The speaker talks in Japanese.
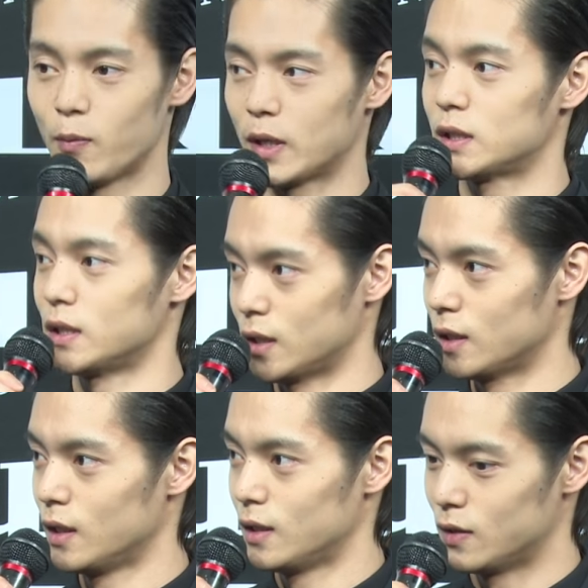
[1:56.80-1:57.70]
ばっち
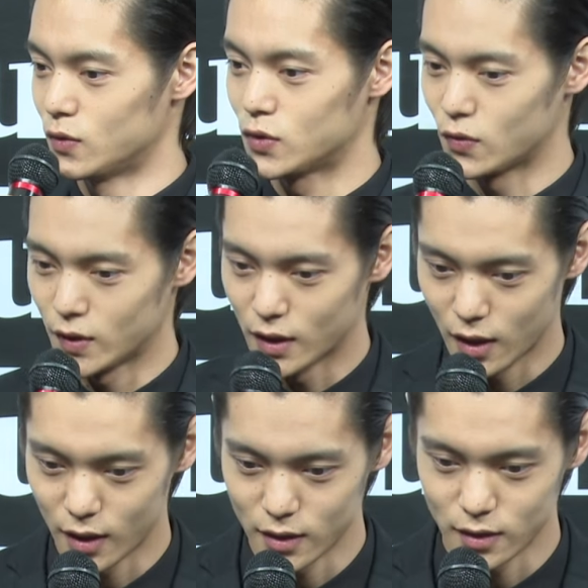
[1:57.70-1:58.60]
り後ろに
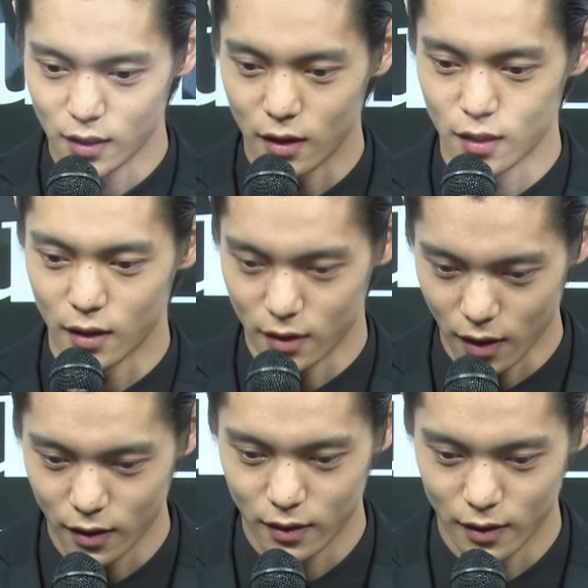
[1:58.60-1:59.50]
上げさせていただい
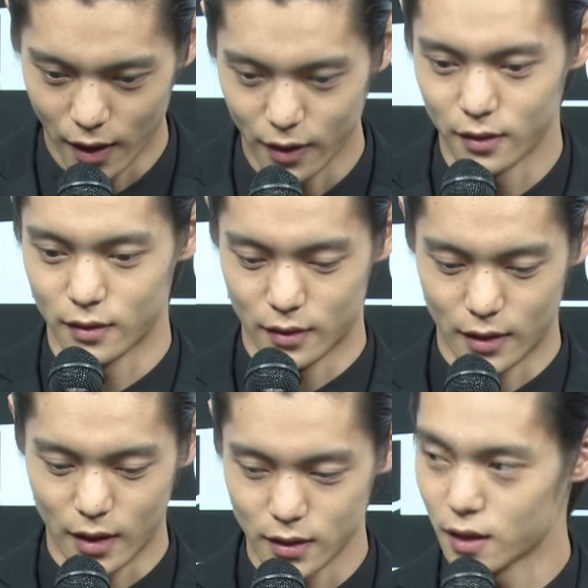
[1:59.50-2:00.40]
てはい
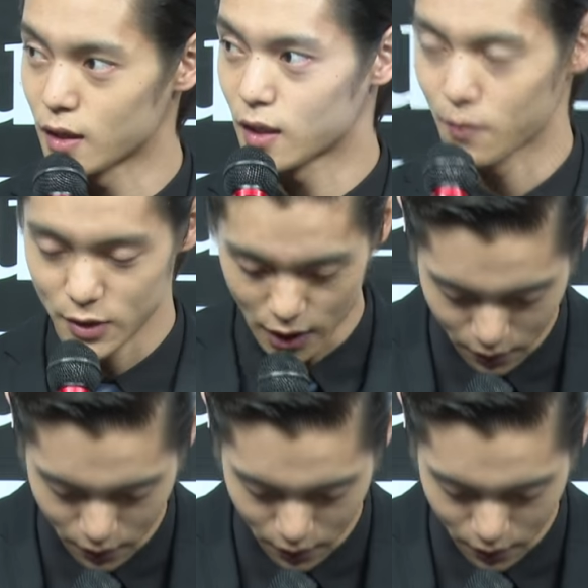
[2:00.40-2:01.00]
やらせていただきました。